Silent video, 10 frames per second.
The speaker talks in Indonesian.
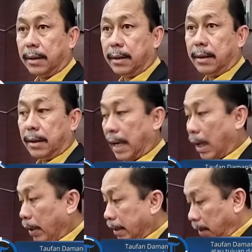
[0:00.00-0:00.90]
Ketua
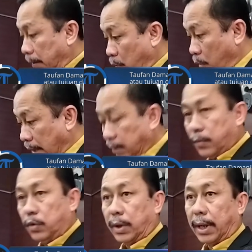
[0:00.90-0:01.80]
Komnas HAM RI Ahmad Taufan
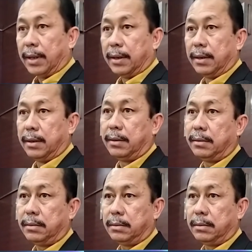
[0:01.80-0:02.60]
Damanik mengungkapkan goal